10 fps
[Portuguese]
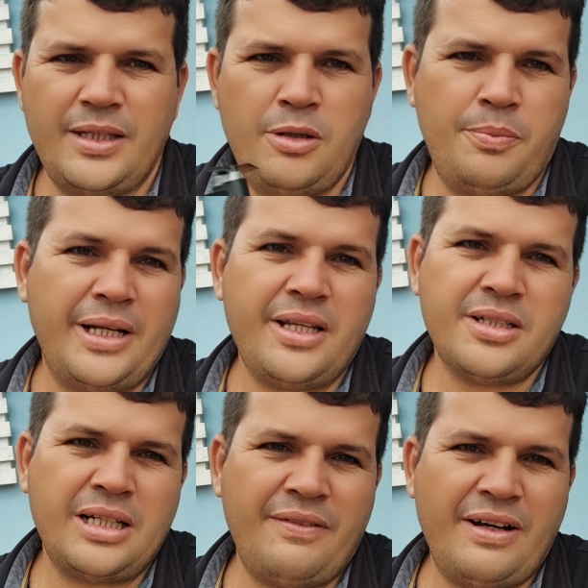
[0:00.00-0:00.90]
Eu parei
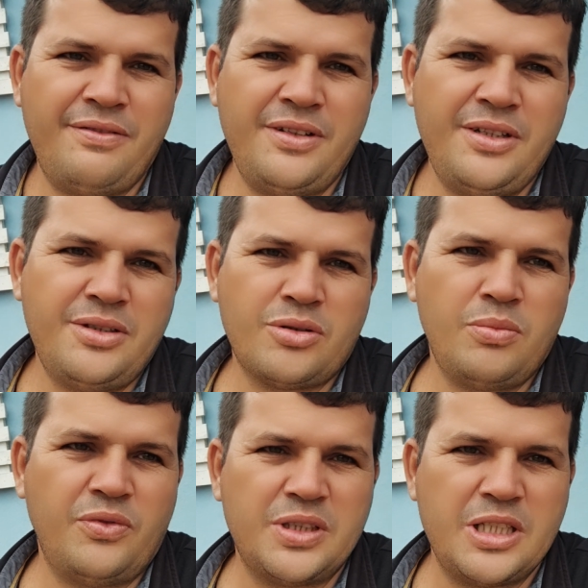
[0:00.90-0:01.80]
de gravar vídeos,
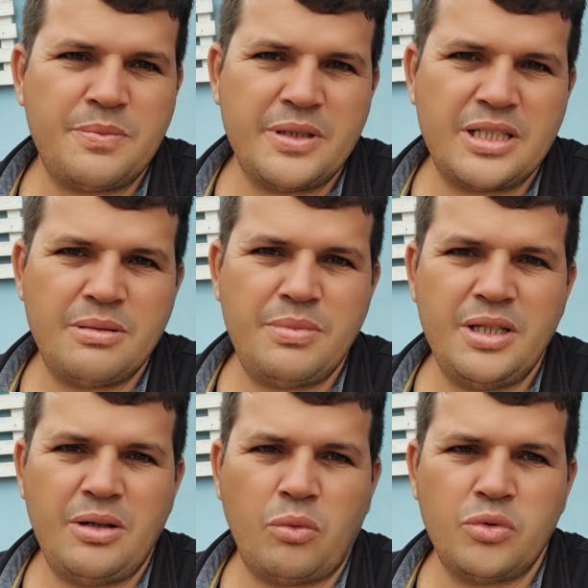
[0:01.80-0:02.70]
como vocês
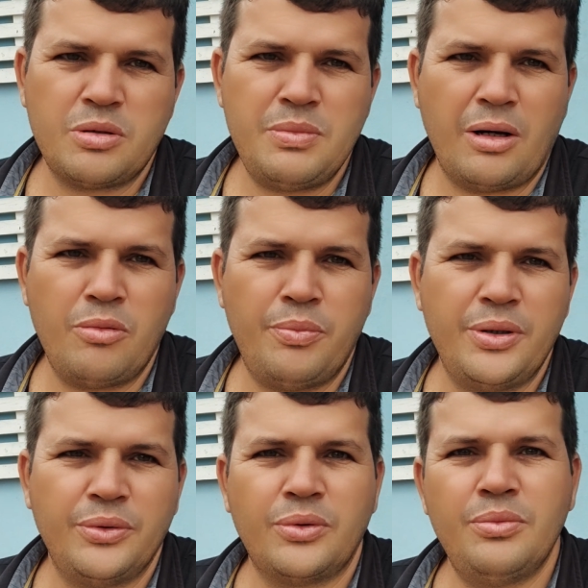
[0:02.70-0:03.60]
perceberam, alguns que me
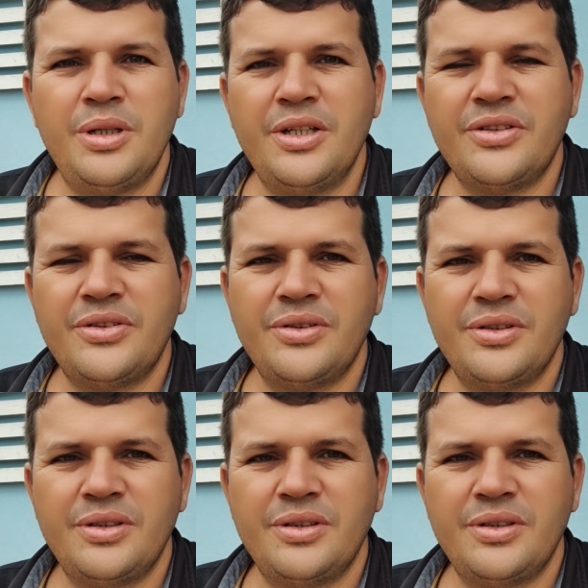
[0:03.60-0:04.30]
acompanham no começo